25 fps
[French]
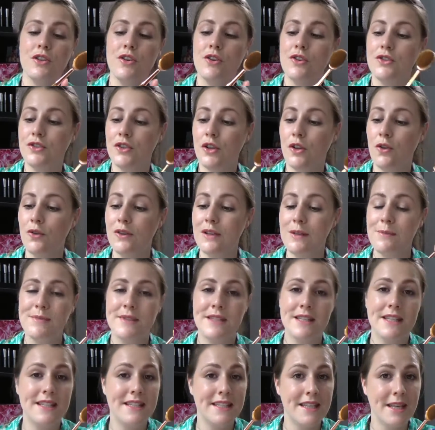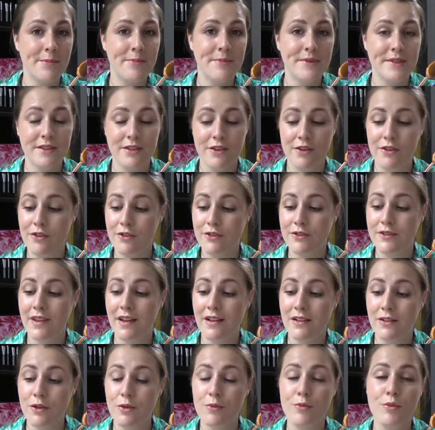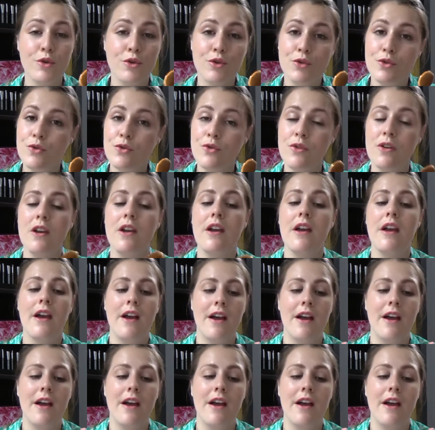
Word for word: là, selon les petits tips euh, dans le menu,